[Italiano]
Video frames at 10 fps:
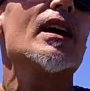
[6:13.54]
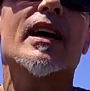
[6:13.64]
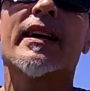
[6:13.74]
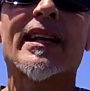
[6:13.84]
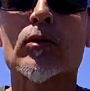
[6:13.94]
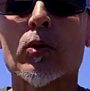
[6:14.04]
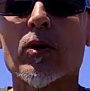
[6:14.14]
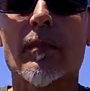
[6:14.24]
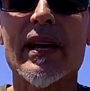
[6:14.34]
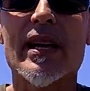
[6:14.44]
È andato
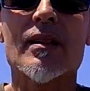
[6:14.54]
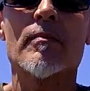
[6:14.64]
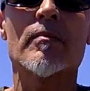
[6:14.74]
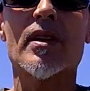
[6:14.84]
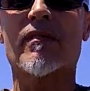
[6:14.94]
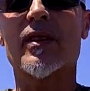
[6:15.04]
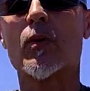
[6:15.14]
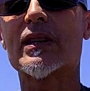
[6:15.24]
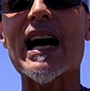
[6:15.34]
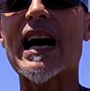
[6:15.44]
tutto bene, mi è
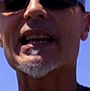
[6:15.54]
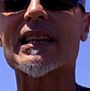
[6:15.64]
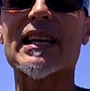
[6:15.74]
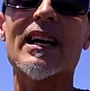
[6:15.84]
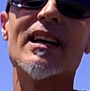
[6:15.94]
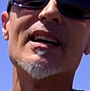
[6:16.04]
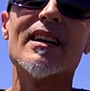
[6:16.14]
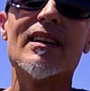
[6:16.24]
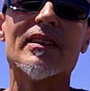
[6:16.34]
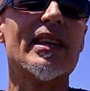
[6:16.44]
venuta alta,
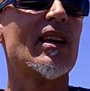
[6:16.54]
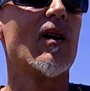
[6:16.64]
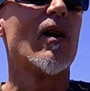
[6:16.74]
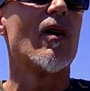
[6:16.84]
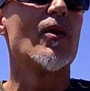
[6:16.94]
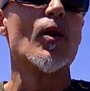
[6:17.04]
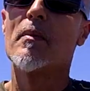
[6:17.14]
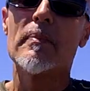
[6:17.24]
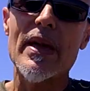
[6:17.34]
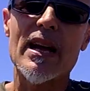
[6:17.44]
il tiro non
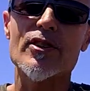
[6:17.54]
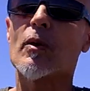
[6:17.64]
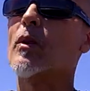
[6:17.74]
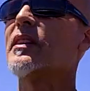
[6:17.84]
mi piace quel